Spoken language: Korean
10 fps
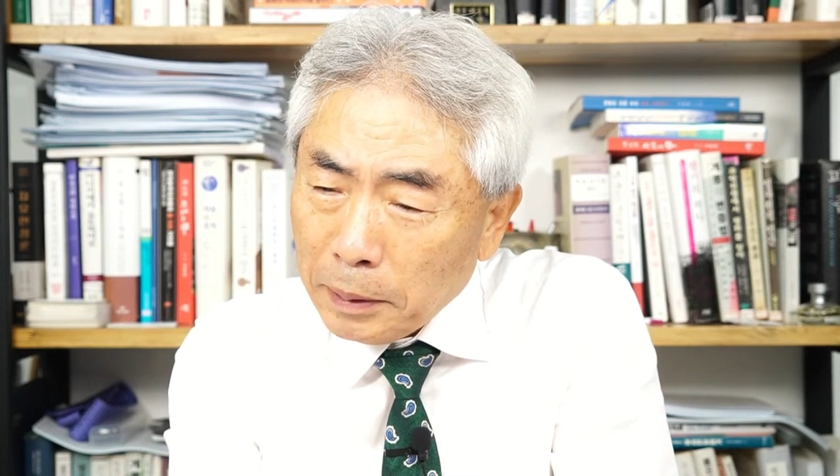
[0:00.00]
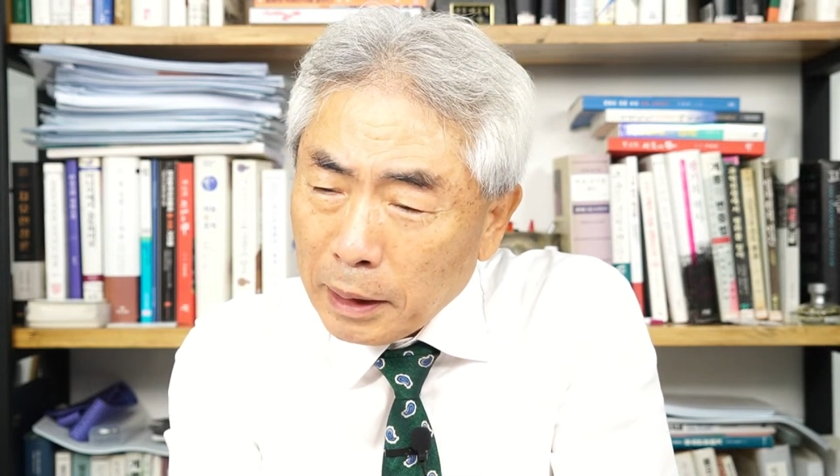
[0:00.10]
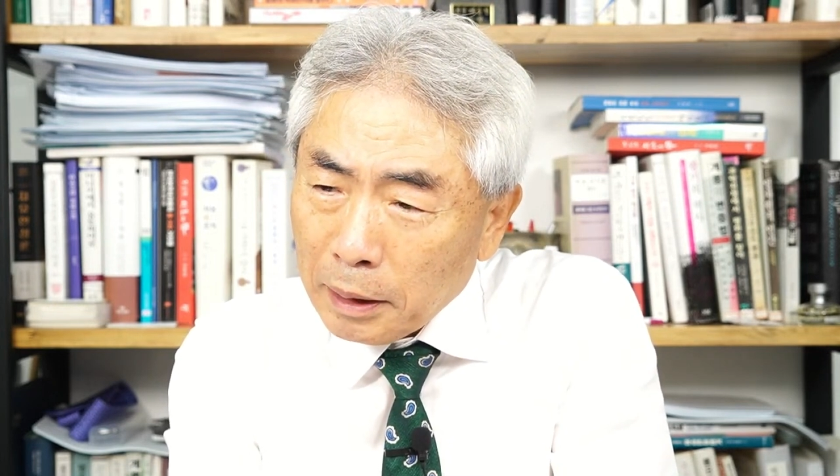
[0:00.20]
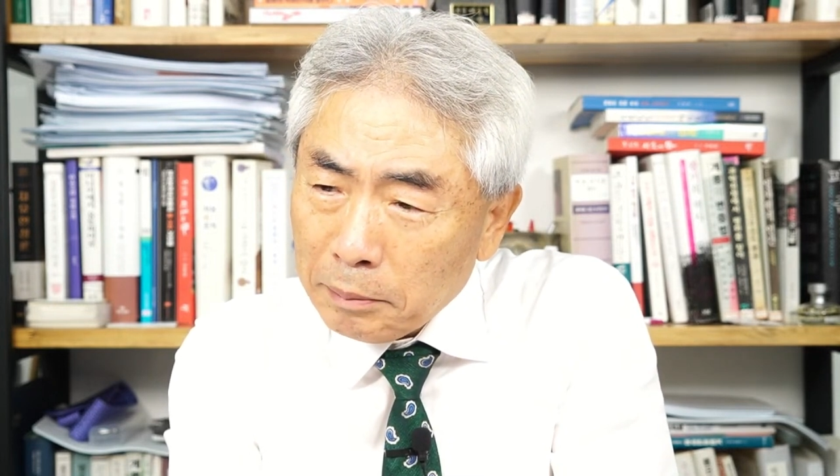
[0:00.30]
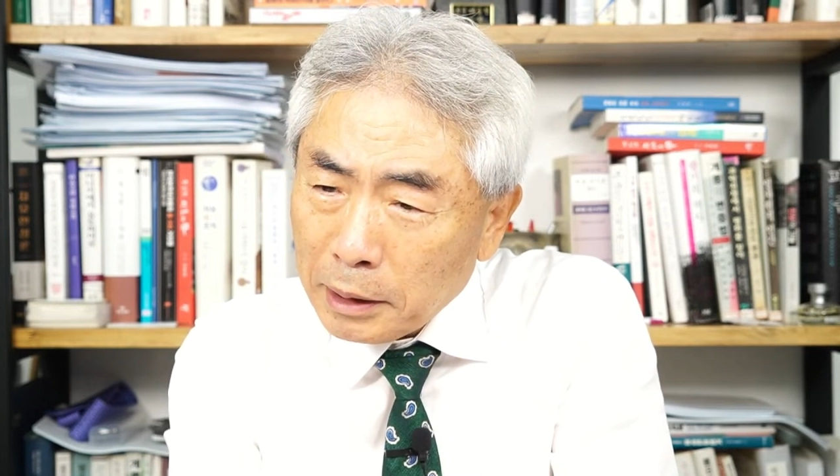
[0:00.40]

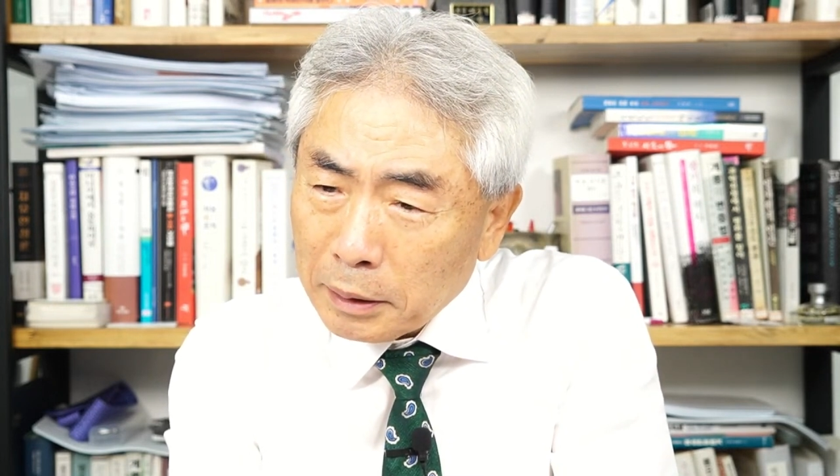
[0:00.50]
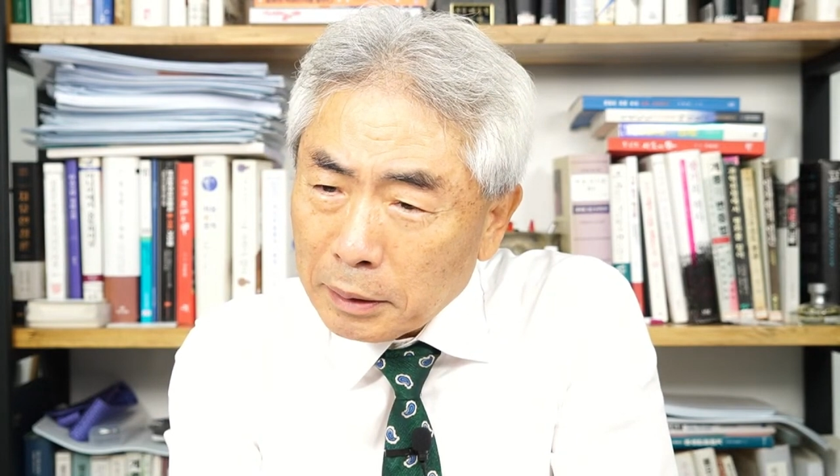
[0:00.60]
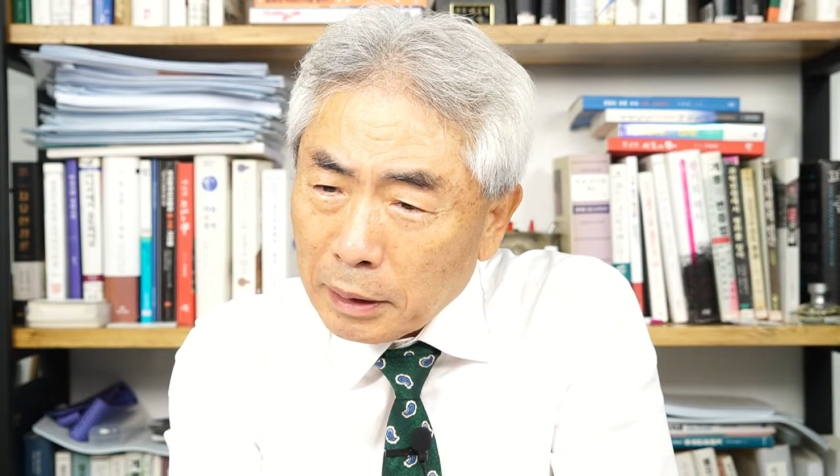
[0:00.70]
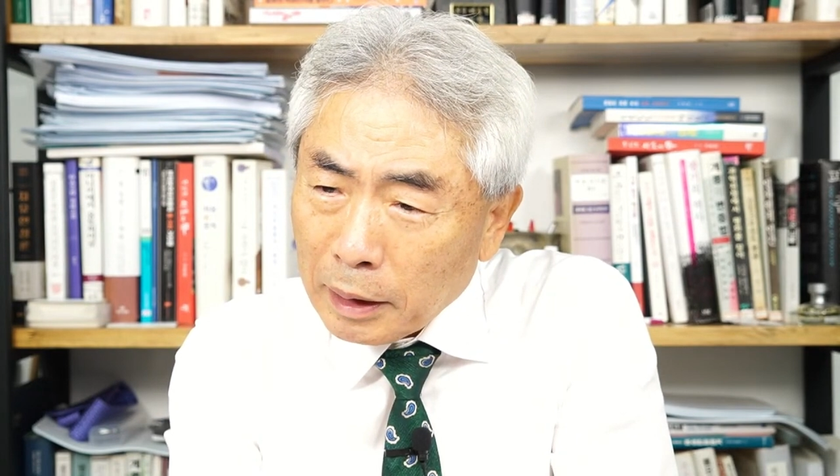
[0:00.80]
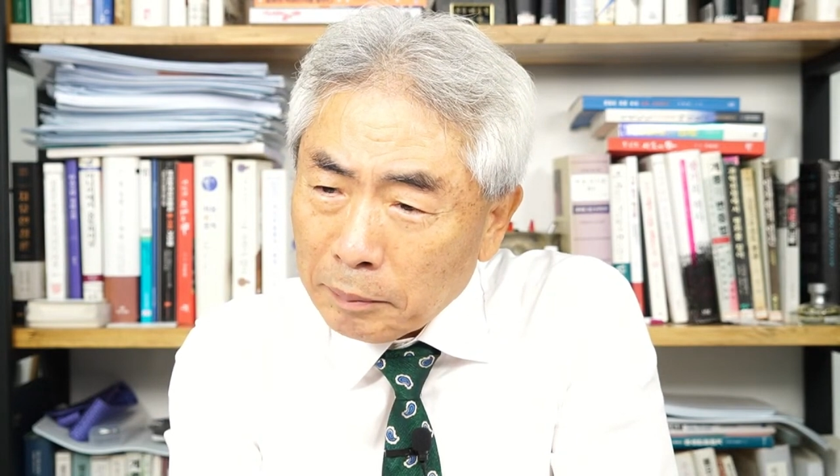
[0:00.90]

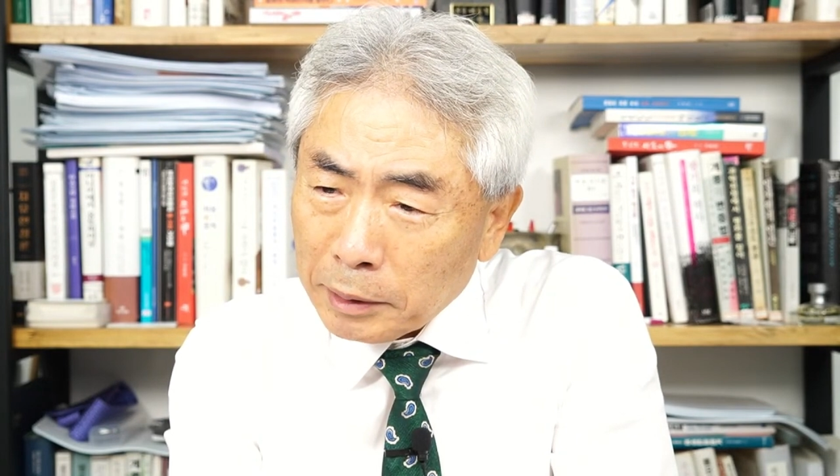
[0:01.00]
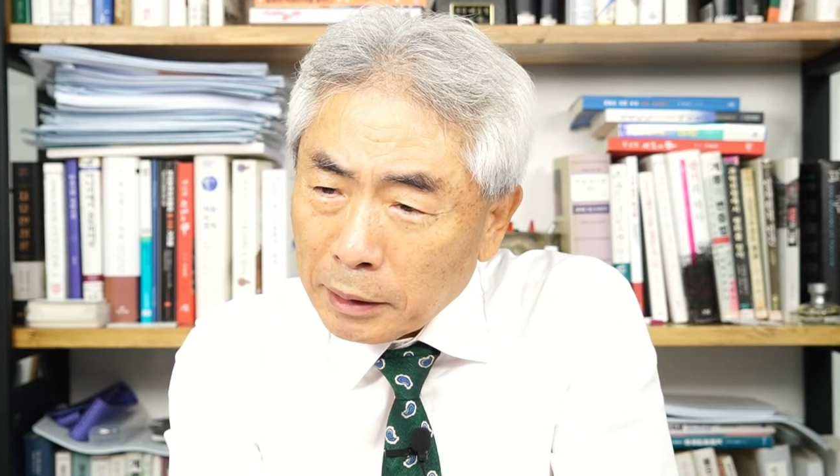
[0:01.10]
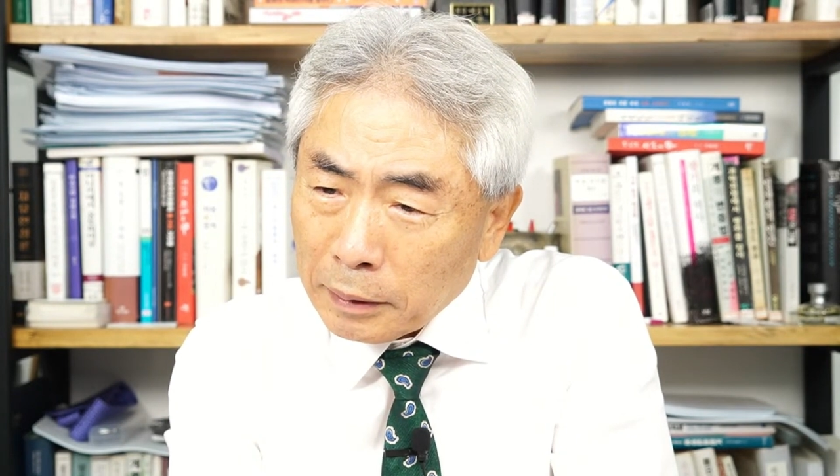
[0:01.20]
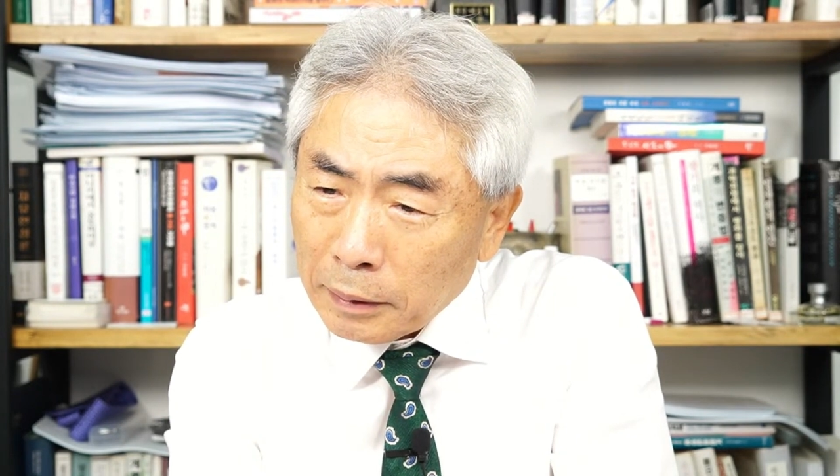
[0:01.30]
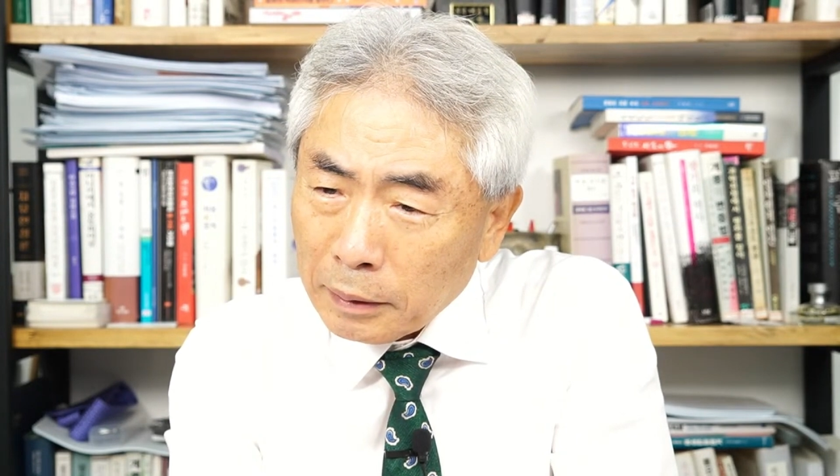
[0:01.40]
팔아먹었더라면